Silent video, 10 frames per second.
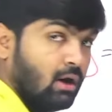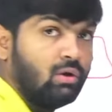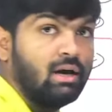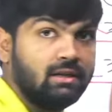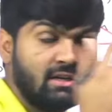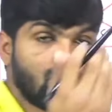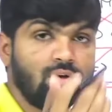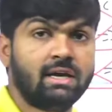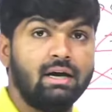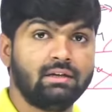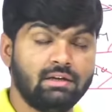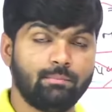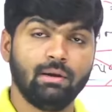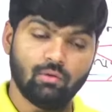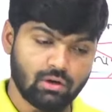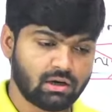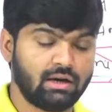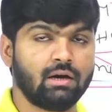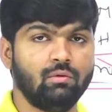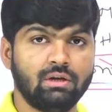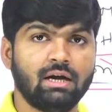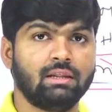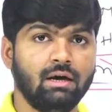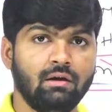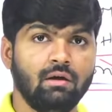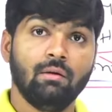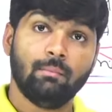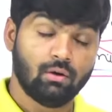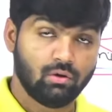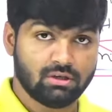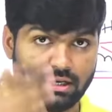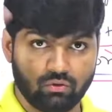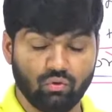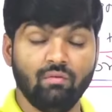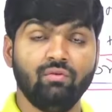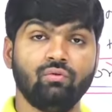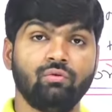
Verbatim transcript: రాహుల్ గాంధీకి సోనియా గాంధీకి చెప్పి ఇంకో గిట్ల గిట్ల ఉంది కథ మనోడు చాలా తోఫు